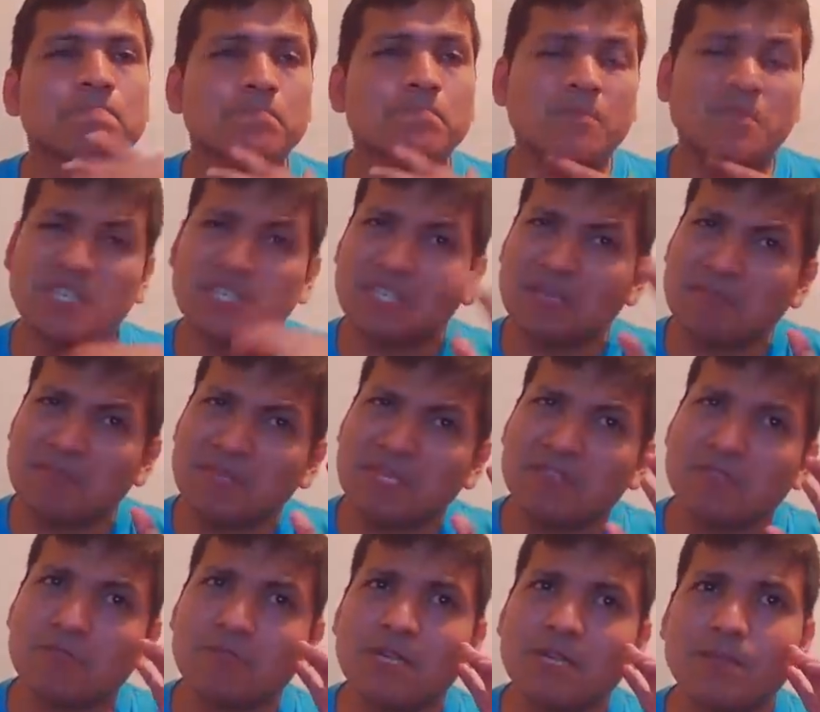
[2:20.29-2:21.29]
Bonita
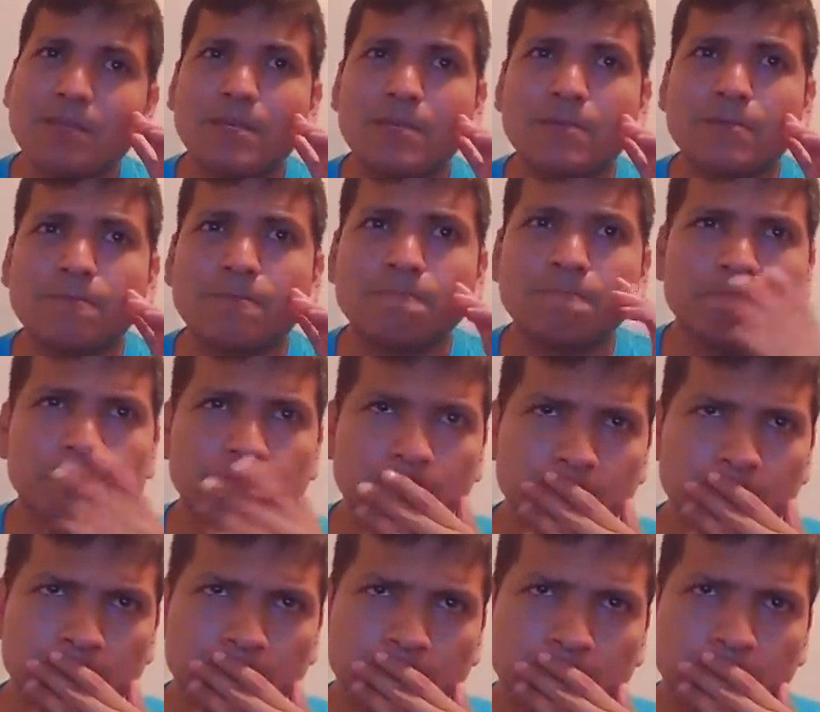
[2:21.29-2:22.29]
miniatura, pero
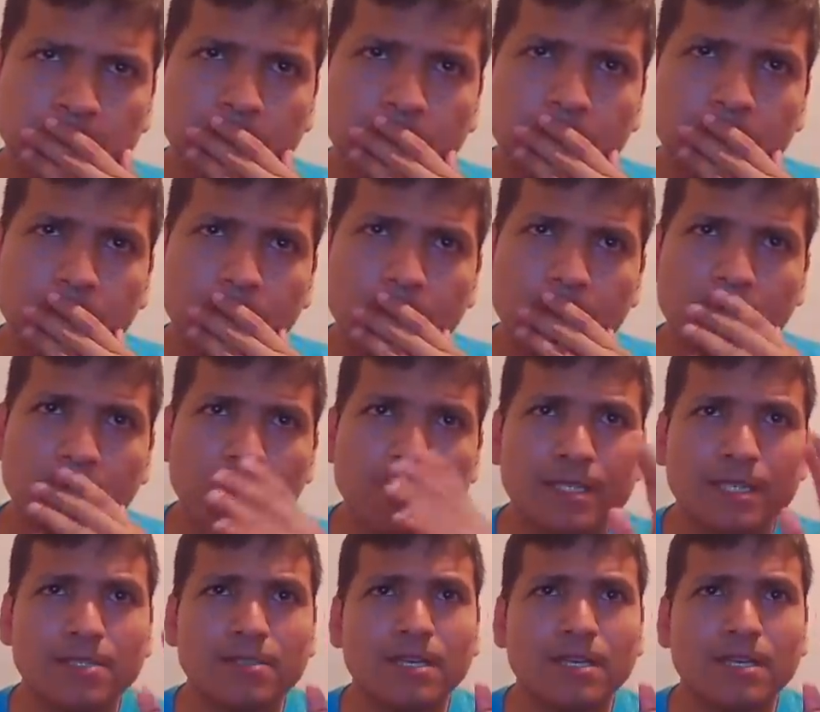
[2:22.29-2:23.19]
o sea,